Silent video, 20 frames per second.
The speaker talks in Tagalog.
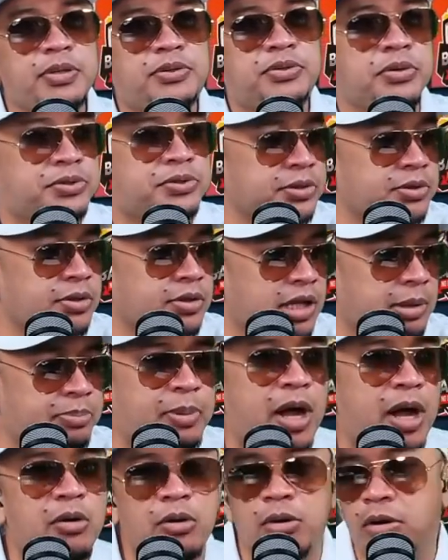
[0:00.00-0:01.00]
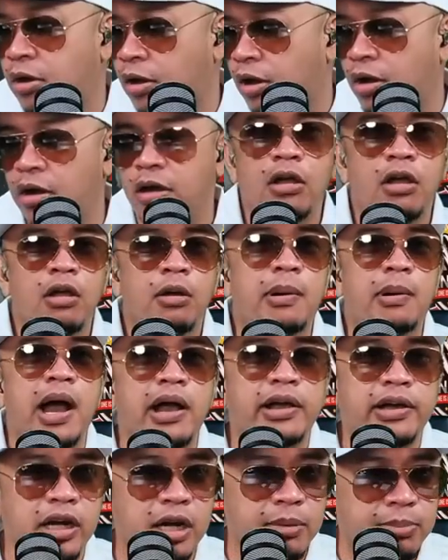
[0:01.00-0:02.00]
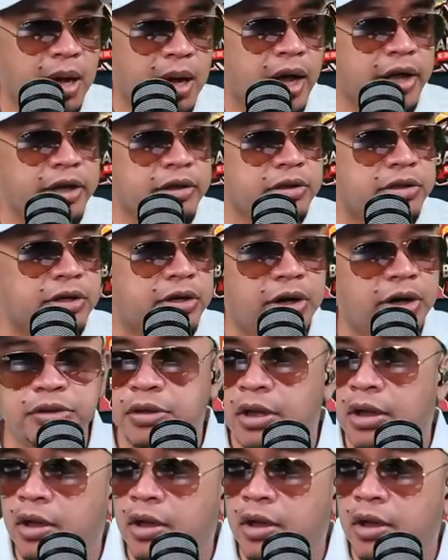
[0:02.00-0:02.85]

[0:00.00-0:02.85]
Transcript: susunod na Nakita po Pangulo! pag ba kayo doon?